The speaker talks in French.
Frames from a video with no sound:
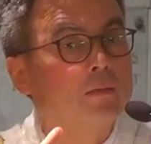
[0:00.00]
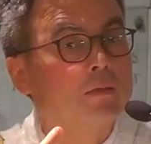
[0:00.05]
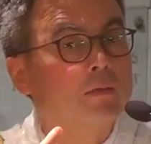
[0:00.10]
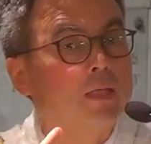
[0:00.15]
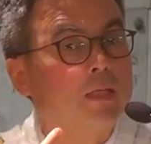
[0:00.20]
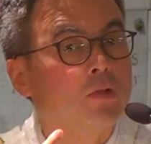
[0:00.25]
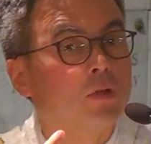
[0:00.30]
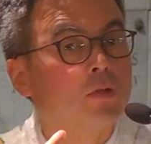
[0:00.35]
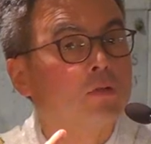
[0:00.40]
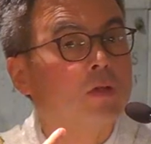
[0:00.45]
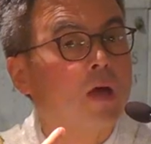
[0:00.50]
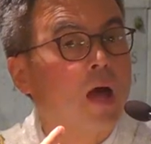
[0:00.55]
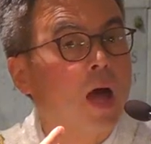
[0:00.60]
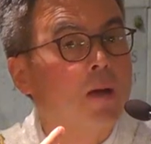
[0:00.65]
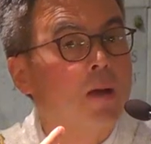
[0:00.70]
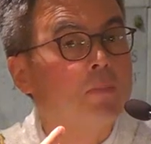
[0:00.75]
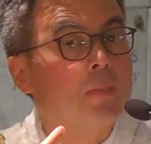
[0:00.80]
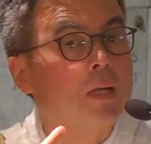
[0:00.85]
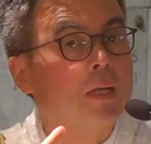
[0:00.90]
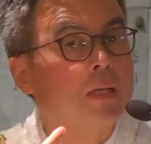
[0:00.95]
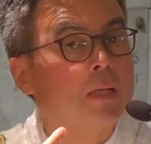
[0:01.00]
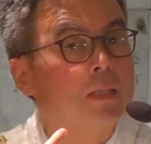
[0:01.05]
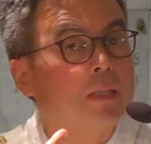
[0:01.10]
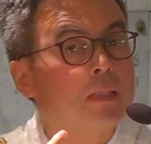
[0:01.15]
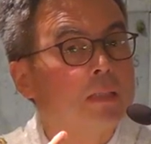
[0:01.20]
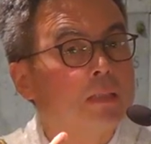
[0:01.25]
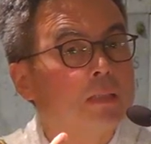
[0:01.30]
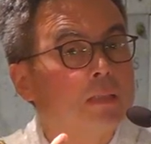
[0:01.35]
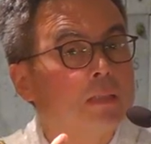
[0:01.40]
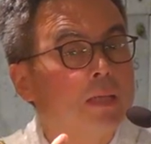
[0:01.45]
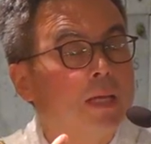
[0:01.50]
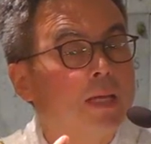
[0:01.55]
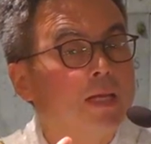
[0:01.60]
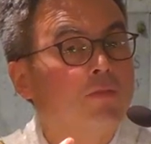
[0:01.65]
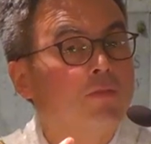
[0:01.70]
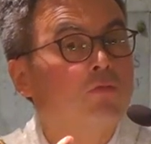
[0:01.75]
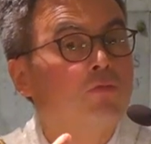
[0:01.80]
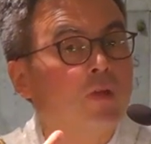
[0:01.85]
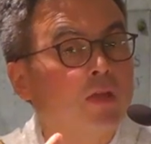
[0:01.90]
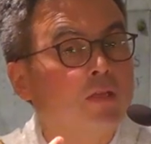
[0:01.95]
et notre âme, elle
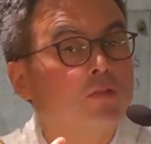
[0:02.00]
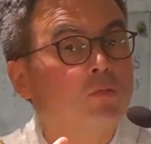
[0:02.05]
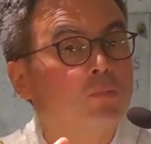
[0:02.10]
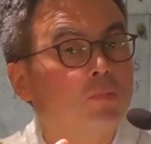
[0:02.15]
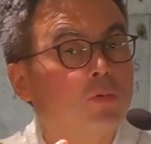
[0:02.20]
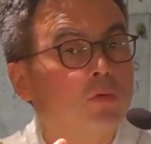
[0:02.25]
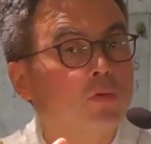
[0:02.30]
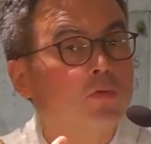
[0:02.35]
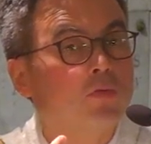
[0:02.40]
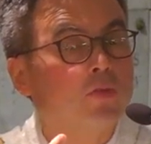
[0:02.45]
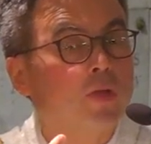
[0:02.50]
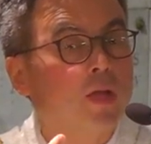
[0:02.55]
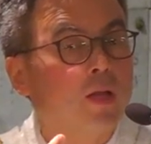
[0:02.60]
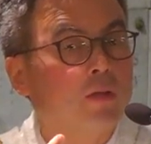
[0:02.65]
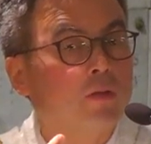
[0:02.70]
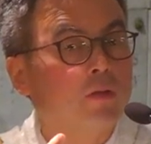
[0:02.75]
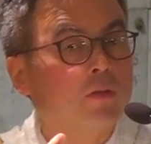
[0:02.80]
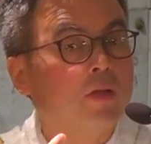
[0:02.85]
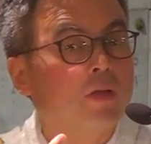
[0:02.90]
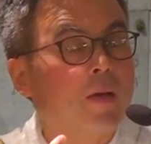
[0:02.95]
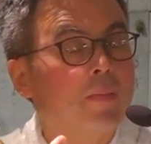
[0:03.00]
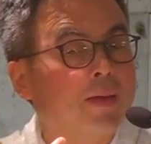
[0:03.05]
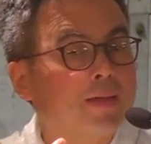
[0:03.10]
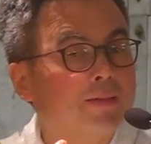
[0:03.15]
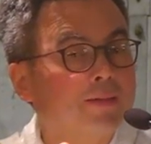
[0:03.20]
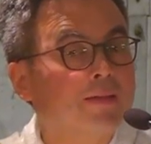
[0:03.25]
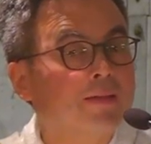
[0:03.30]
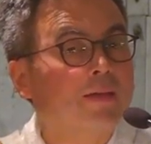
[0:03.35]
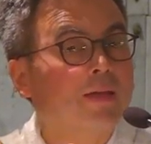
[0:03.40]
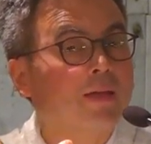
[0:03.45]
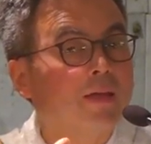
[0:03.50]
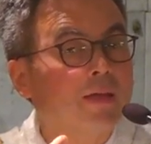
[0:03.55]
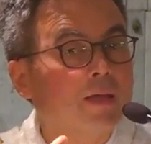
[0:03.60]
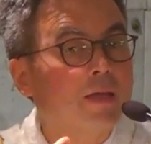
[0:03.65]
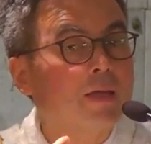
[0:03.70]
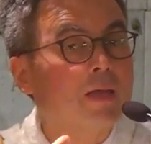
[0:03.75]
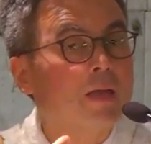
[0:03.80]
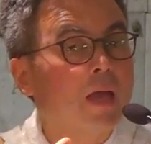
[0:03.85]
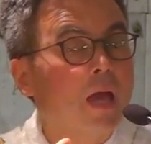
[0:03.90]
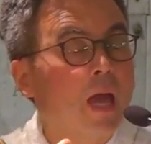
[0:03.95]
est faite pour le ciel. Notre âme a été
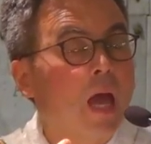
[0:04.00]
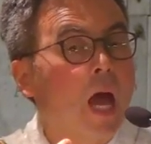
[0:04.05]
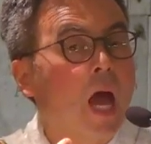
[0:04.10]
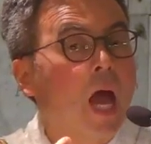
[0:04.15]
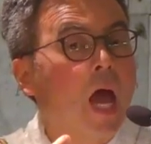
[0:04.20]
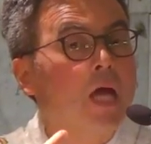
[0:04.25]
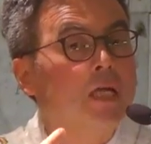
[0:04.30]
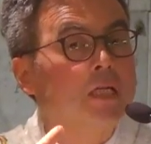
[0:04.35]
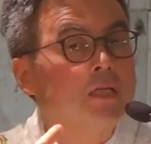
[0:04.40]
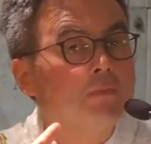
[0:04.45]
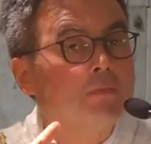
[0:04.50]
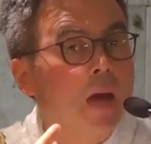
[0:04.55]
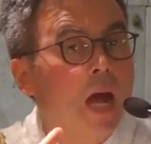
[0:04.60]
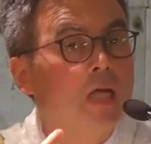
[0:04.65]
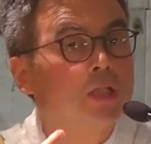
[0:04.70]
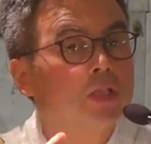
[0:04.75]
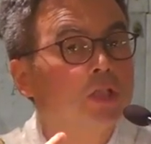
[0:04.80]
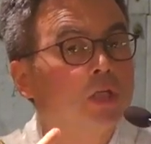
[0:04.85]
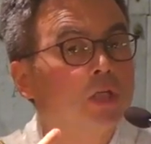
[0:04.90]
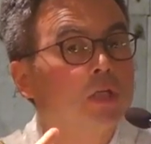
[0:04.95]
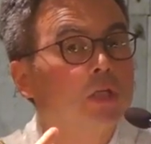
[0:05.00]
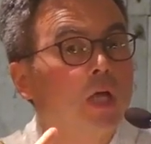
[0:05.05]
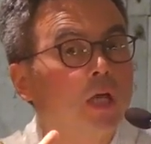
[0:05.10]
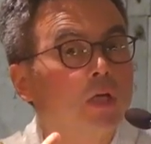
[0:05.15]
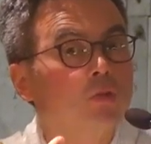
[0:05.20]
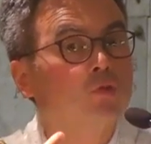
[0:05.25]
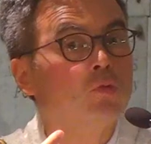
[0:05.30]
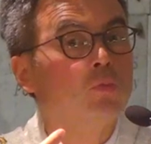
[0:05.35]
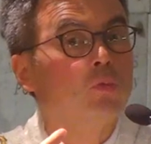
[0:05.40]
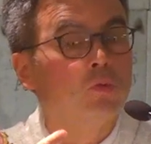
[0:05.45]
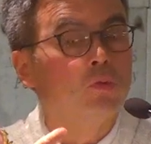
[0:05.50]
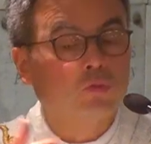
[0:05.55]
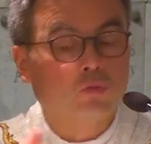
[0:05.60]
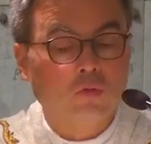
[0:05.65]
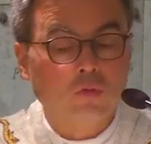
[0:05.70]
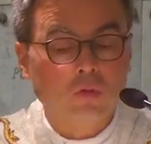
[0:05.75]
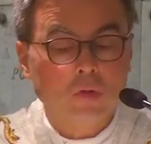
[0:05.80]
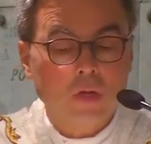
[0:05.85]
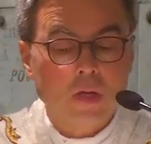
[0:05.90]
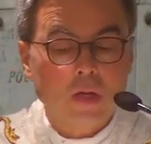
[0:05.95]
créée à l'image hein, du bon
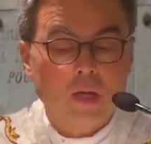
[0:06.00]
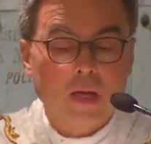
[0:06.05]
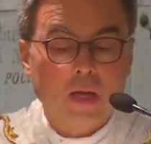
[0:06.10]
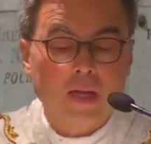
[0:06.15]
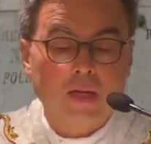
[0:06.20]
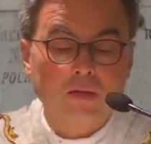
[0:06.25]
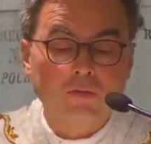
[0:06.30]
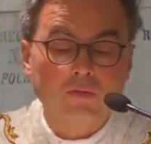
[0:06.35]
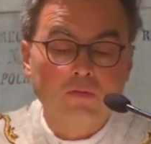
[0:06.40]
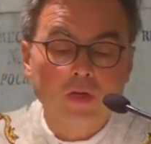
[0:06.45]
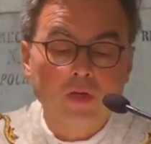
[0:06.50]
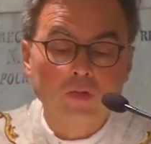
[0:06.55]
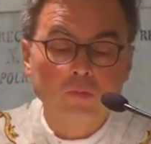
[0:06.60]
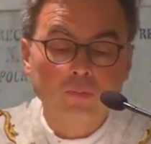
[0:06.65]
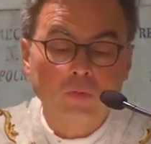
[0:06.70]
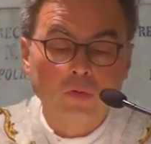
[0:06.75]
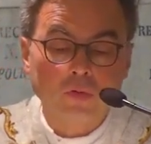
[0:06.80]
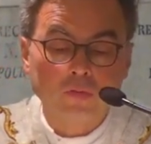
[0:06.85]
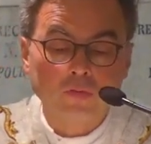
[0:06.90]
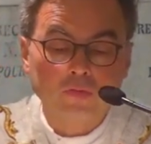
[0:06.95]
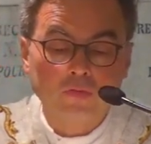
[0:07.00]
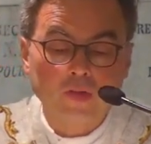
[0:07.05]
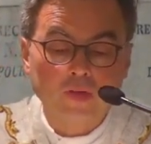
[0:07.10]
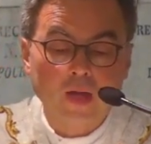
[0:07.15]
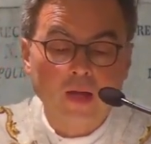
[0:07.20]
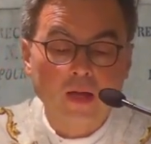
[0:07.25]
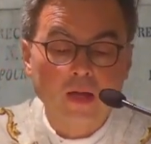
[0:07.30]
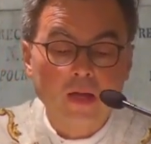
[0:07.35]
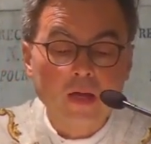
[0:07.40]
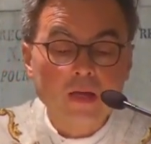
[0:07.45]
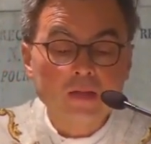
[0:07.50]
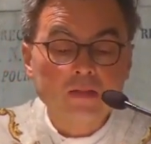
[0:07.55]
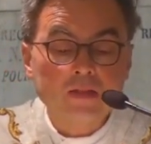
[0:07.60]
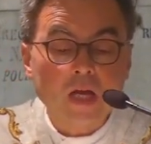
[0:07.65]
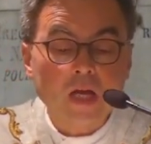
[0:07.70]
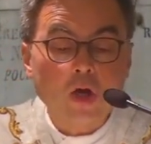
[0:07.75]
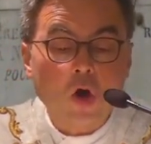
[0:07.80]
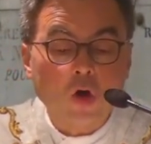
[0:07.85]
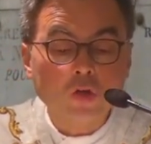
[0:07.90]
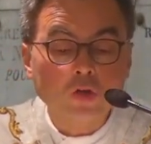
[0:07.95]
Dieu. Elle est faite pour le ciel.
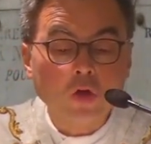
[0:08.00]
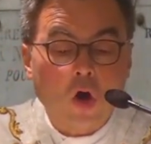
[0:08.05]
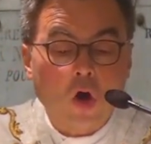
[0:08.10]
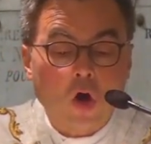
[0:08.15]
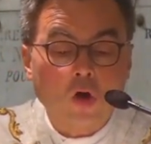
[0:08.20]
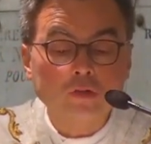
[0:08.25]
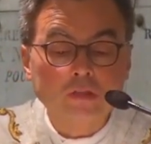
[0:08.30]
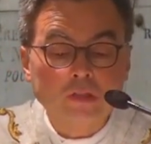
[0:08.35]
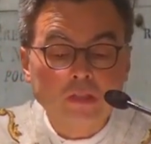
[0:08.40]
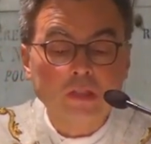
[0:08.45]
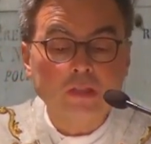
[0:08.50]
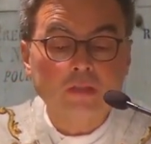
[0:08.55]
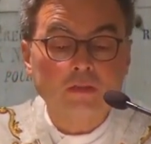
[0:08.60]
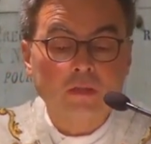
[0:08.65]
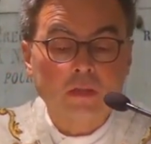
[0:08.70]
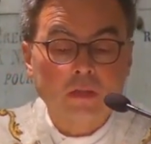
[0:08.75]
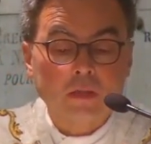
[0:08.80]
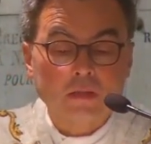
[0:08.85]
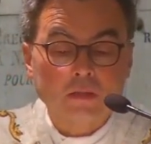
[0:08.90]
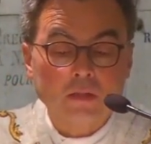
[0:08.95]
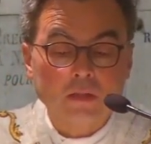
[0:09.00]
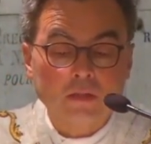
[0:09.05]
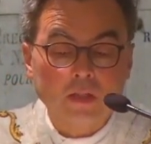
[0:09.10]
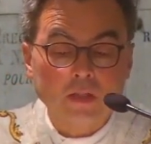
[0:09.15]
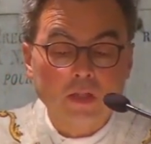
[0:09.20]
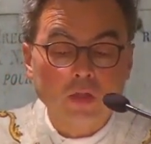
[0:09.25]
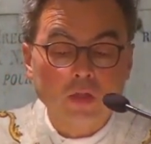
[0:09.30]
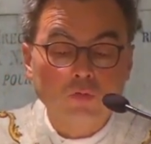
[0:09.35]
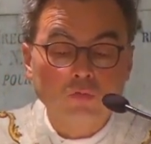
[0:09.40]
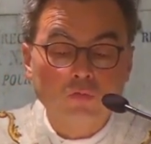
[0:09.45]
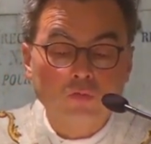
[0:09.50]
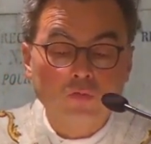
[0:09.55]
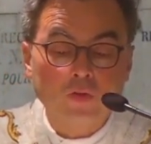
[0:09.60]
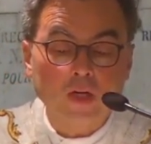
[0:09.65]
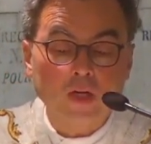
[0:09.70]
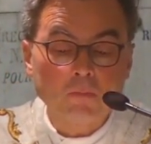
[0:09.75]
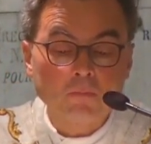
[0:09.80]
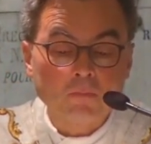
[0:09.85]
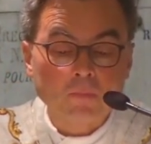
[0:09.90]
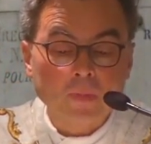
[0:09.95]
Sa grande hantise, c'était
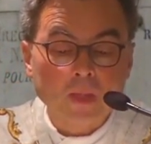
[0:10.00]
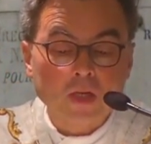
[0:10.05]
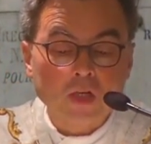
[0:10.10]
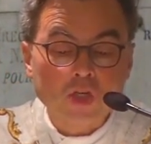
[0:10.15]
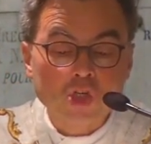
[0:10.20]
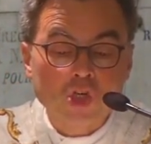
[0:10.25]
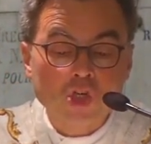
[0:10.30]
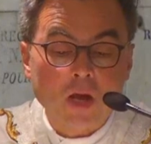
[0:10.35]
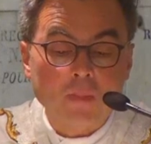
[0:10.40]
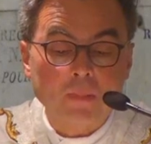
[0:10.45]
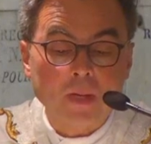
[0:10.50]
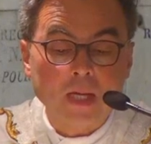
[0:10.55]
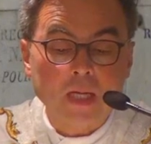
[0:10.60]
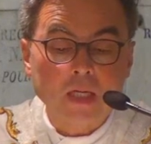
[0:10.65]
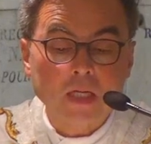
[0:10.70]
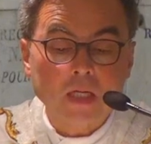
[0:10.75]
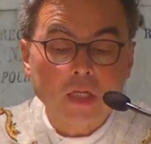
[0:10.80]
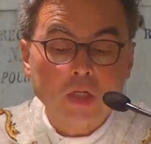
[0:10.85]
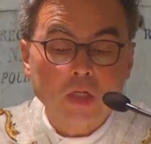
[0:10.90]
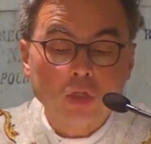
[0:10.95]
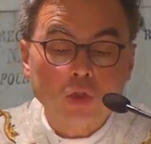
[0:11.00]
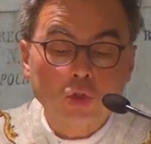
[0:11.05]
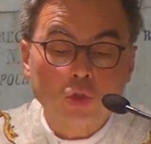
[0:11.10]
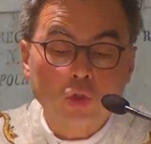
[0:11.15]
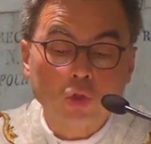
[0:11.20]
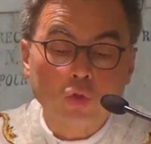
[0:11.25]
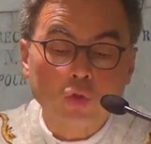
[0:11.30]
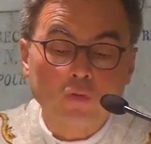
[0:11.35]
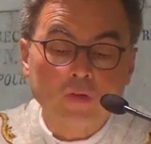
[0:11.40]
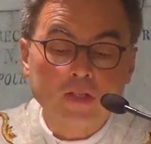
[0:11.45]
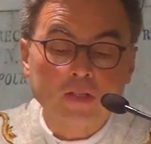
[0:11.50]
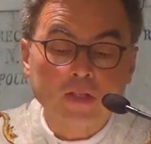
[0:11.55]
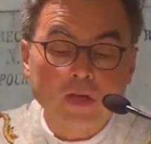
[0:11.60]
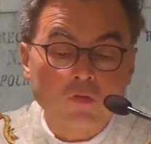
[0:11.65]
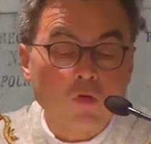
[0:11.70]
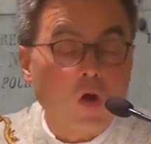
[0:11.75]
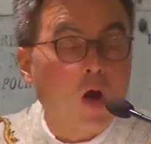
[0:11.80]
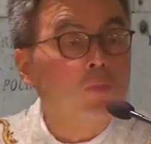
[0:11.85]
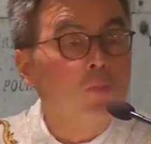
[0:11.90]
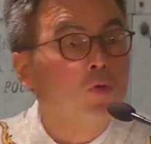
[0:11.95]
d'étouffer. Jamais je ne vais
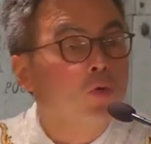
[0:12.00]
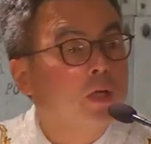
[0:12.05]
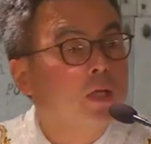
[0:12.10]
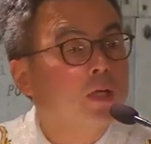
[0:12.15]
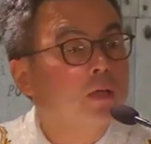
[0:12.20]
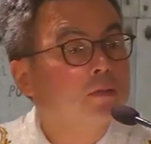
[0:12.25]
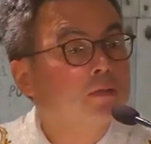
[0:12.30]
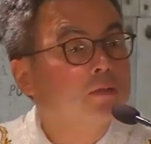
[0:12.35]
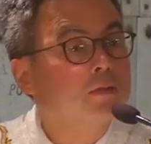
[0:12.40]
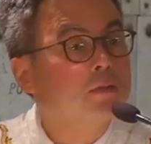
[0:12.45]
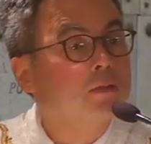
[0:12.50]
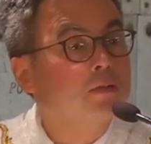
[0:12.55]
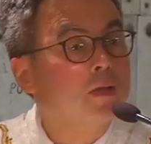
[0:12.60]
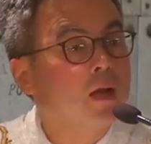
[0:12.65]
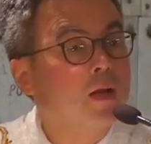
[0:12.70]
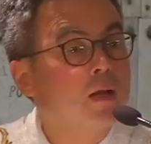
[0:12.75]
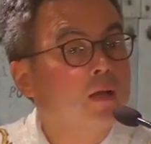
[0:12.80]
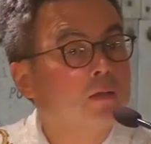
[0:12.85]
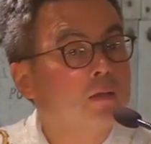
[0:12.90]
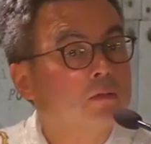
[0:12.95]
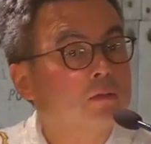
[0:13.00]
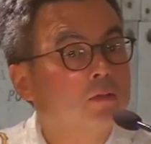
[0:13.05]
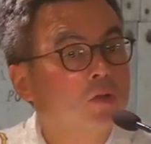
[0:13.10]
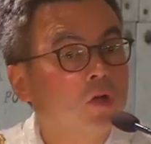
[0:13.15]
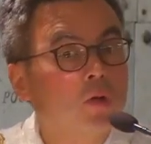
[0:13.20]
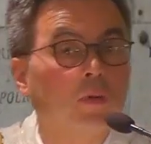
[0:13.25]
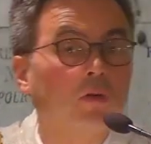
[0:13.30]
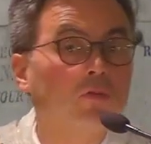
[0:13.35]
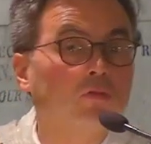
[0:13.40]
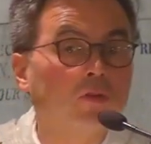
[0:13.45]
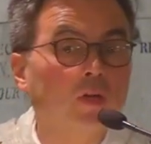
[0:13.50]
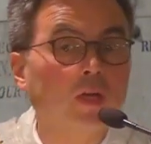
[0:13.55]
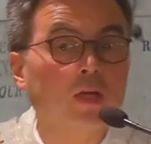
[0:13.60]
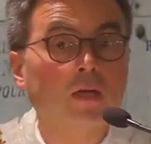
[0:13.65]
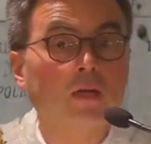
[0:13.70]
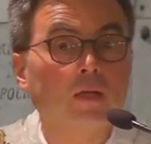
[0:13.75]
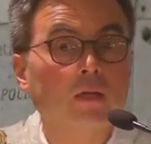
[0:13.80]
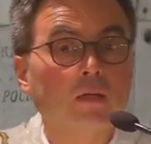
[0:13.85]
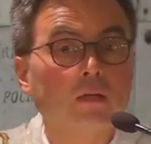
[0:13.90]
savoir mourir, disait-elle. Comment faire